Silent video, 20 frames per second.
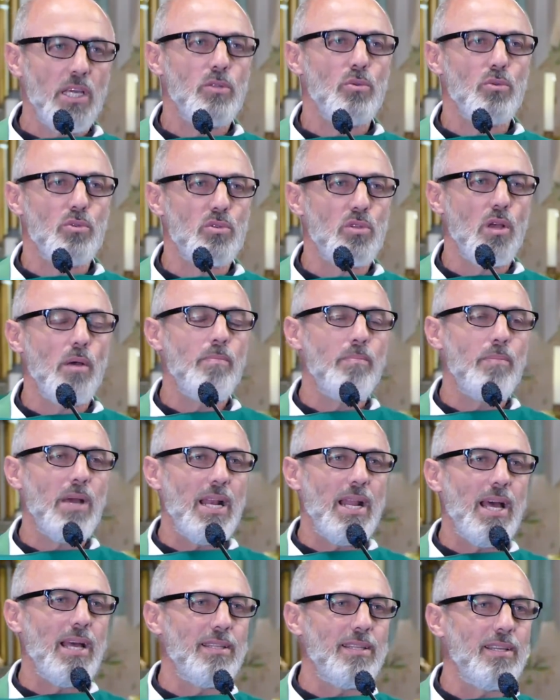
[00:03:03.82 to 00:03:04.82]
Mais nous sommes
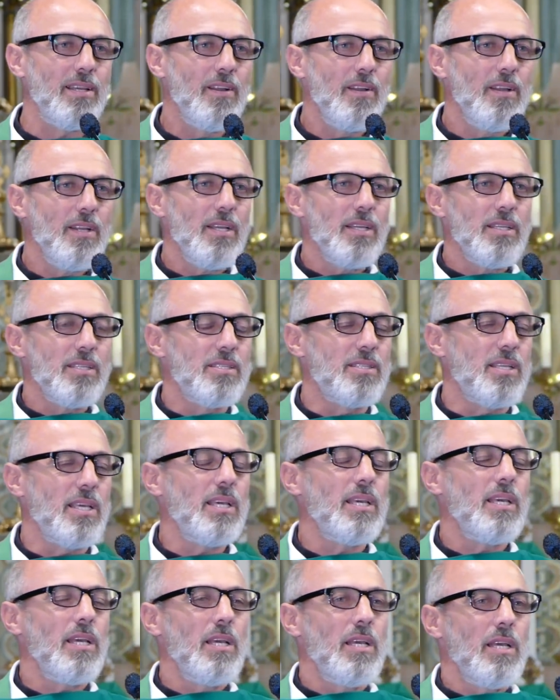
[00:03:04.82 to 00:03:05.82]
malades.
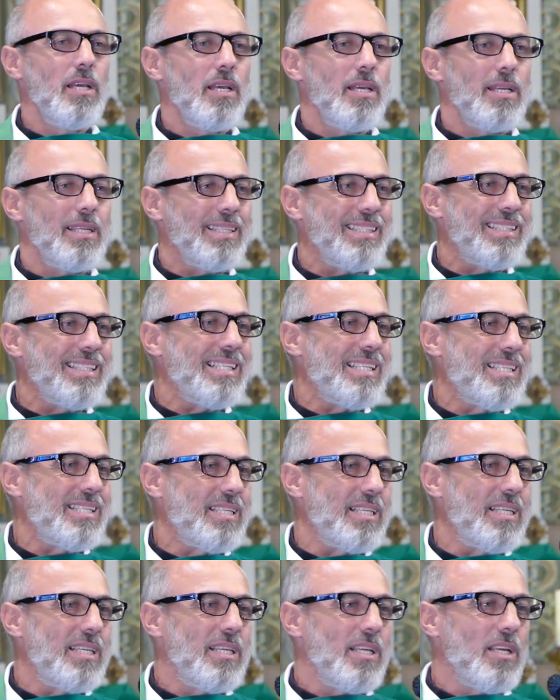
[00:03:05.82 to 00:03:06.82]
C'est
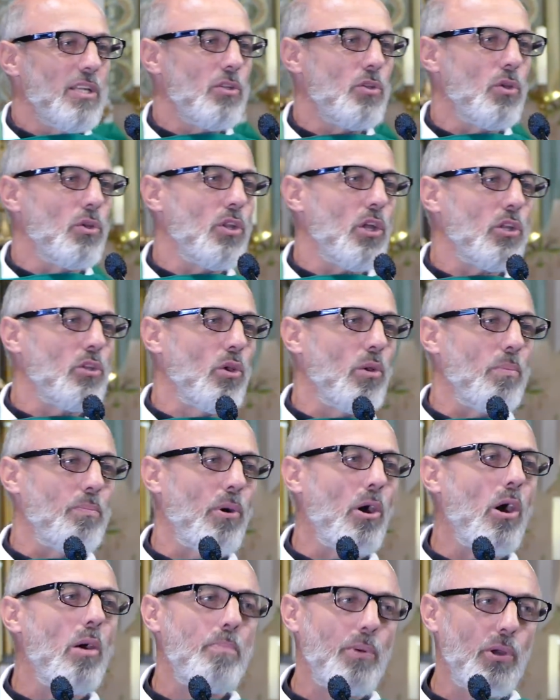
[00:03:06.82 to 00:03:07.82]
d'ici, de notre
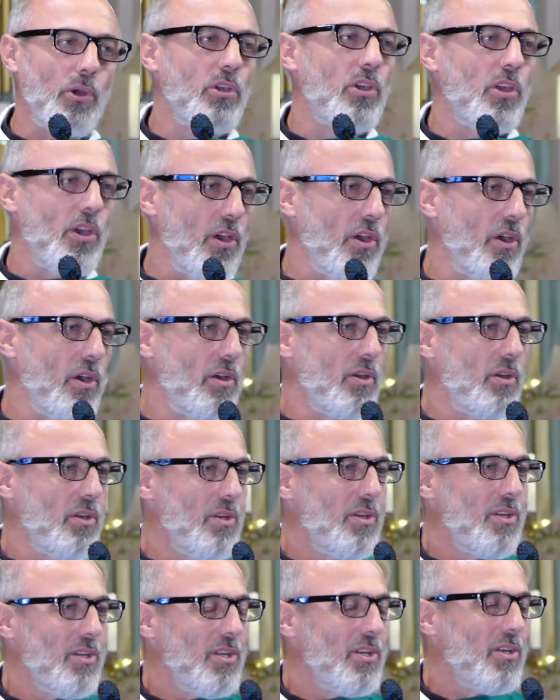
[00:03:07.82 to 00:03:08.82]
propre cœur,
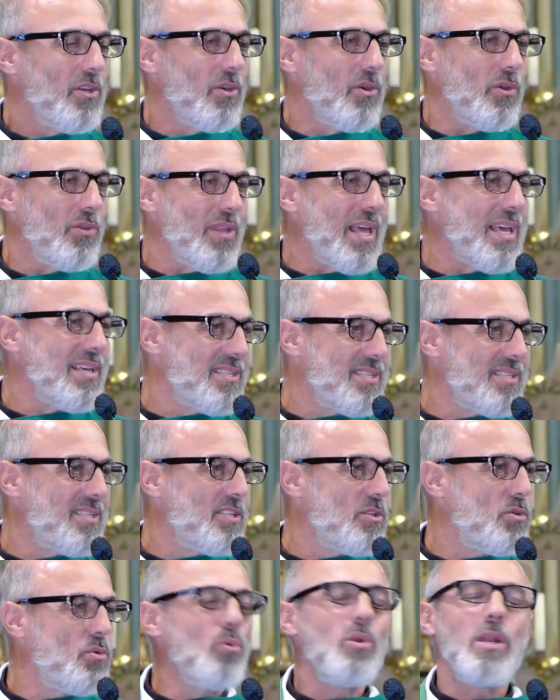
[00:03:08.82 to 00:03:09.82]
que
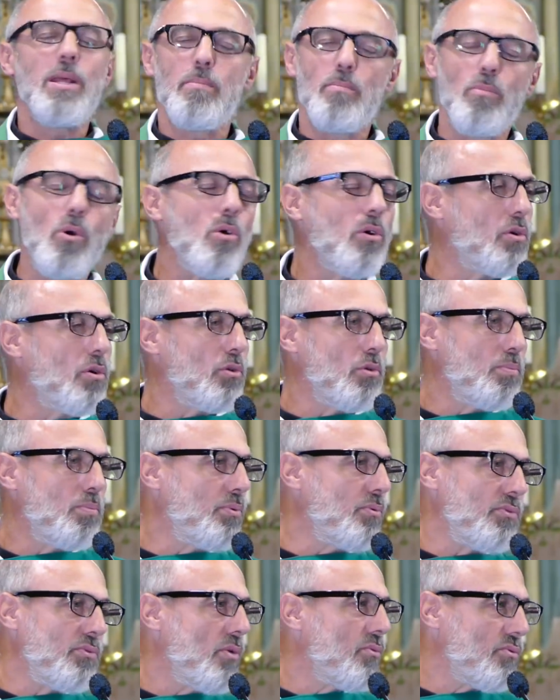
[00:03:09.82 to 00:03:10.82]
naissent tous les maux que nous
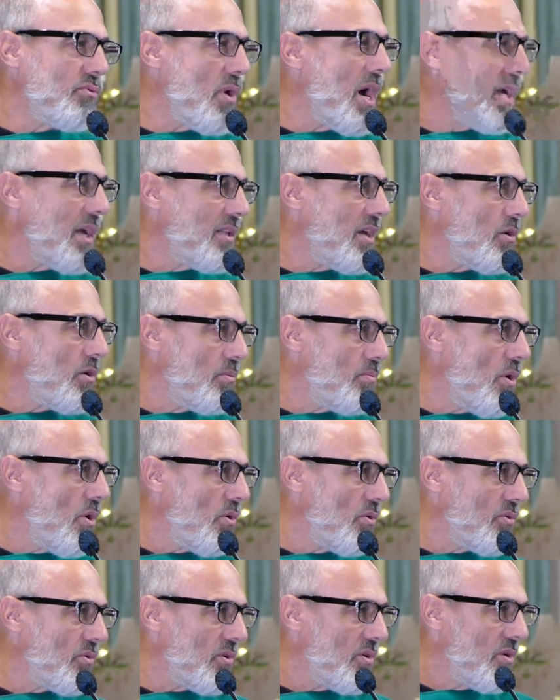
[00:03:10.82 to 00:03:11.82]
pouvons voir dans le
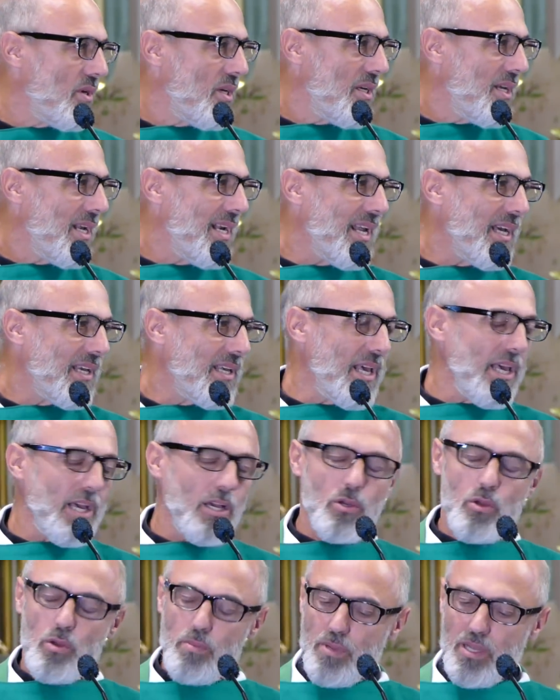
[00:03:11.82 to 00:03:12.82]
monde. La
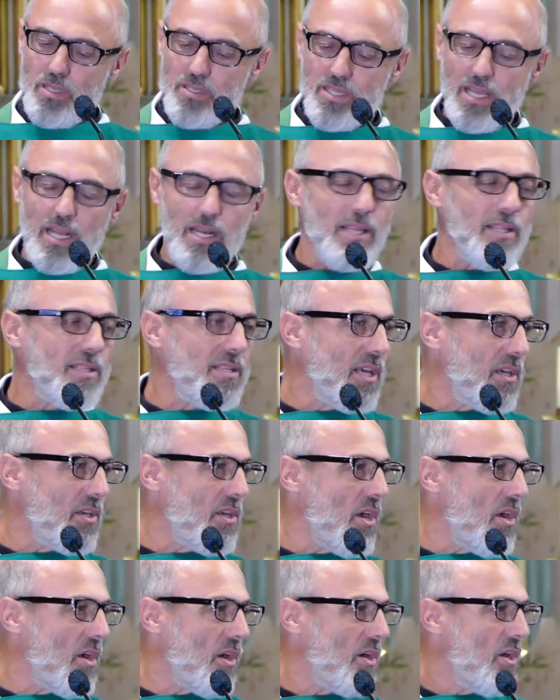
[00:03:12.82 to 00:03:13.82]
guerre commence à
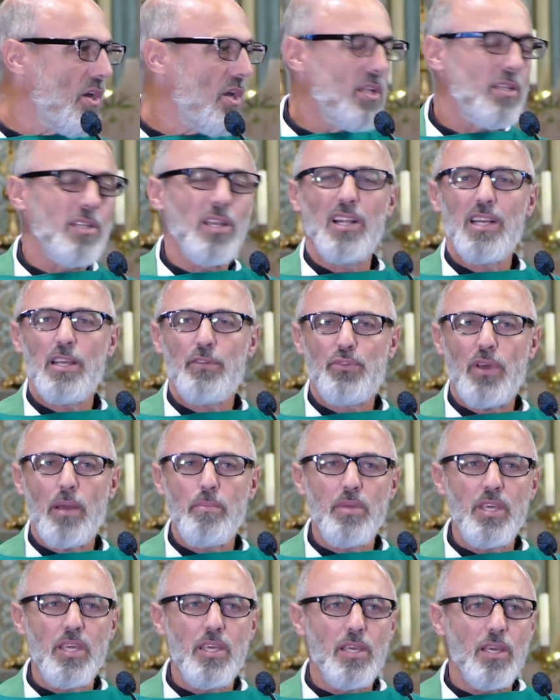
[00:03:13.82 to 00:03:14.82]
l'intérieur, dans les
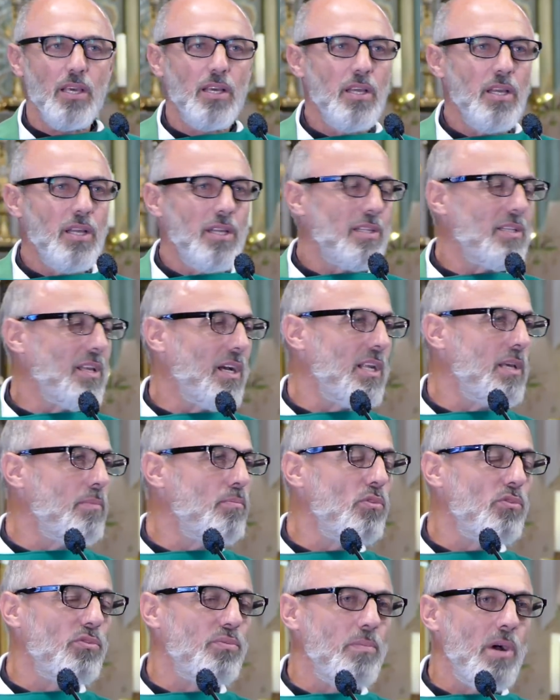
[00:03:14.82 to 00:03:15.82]
familles, dans les
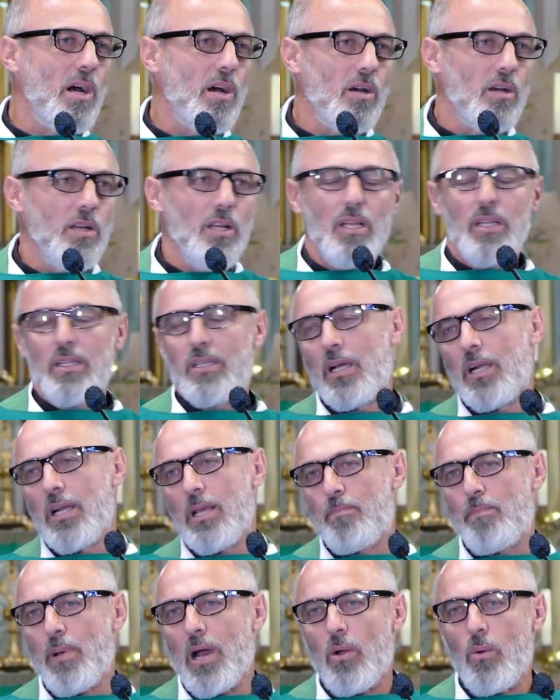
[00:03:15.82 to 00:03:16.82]
mouvements, dans
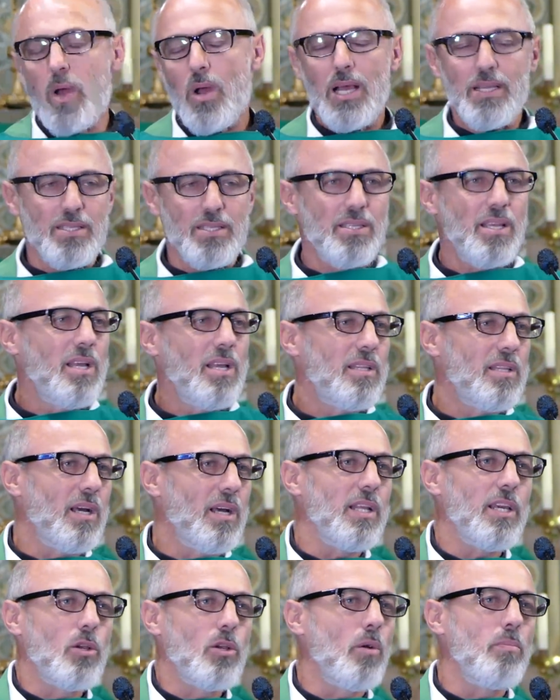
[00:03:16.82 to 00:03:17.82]
les paroisses,
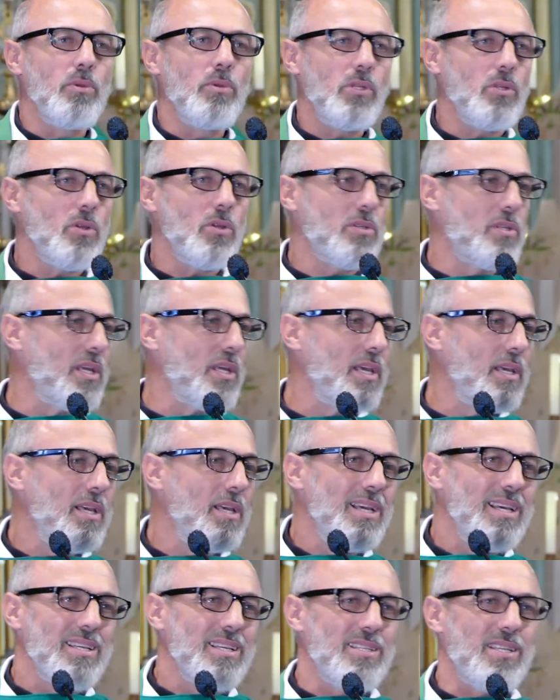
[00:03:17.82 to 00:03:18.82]
dans les
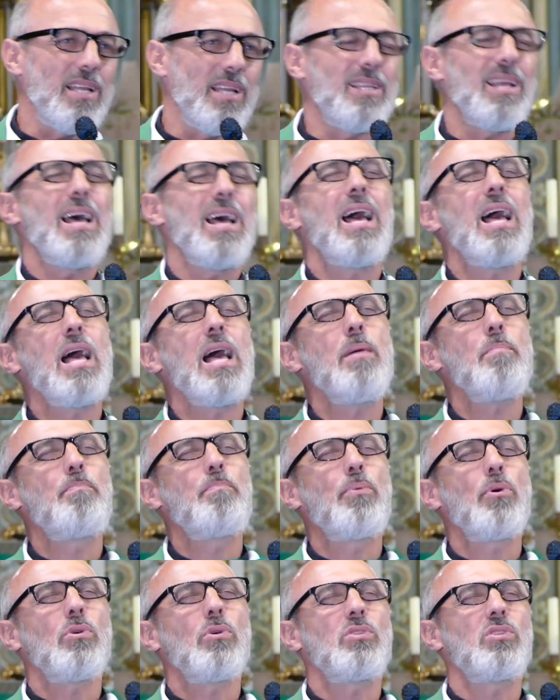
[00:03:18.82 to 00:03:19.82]
communautés. Cette
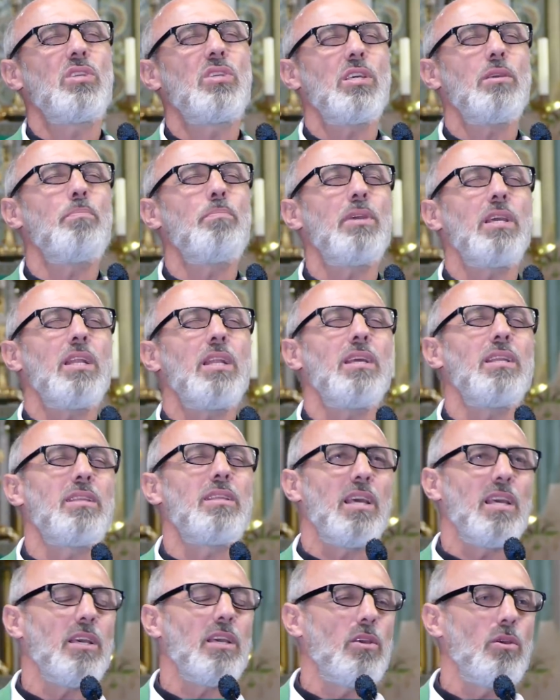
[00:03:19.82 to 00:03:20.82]

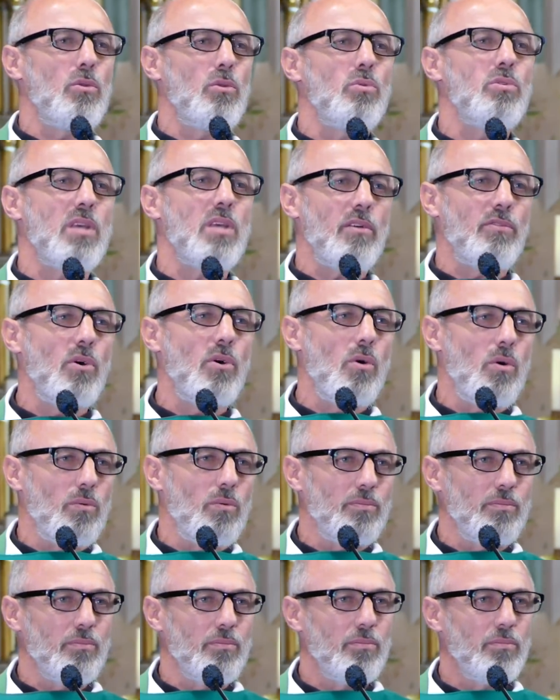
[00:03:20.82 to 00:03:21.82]
impossibilité que nous avons.